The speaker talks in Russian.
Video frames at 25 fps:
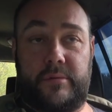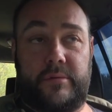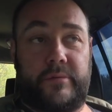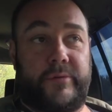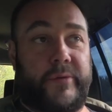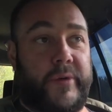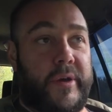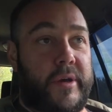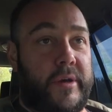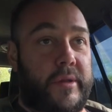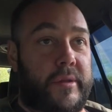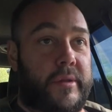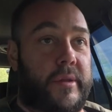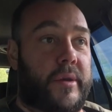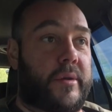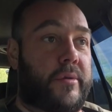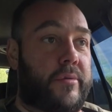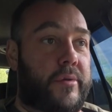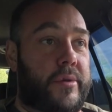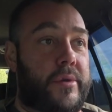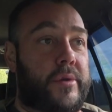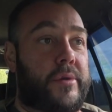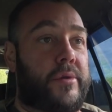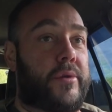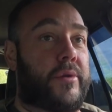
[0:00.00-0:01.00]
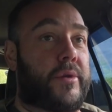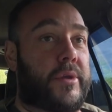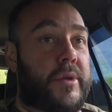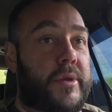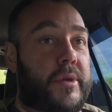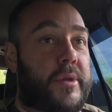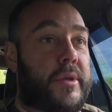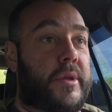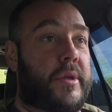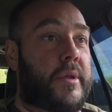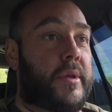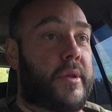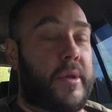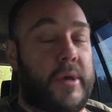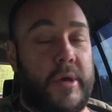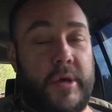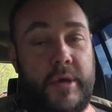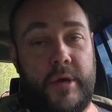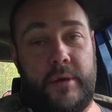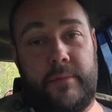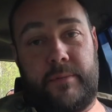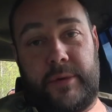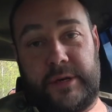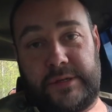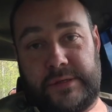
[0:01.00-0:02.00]
Выход такой легенький.
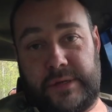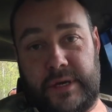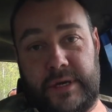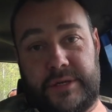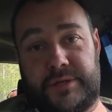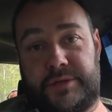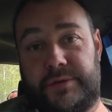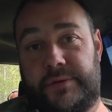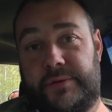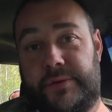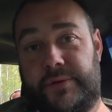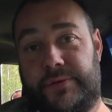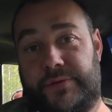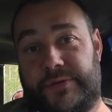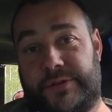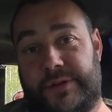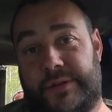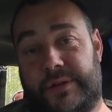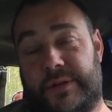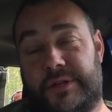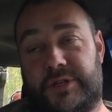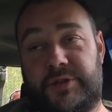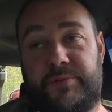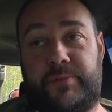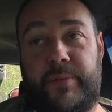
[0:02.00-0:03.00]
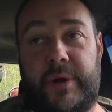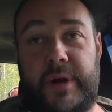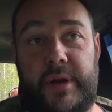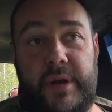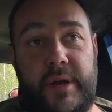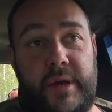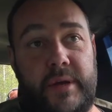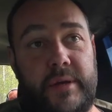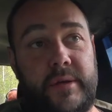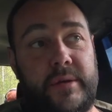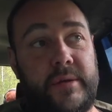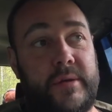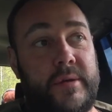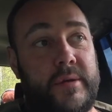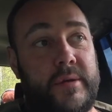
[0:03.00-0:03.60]
Поскашивали все наши поля.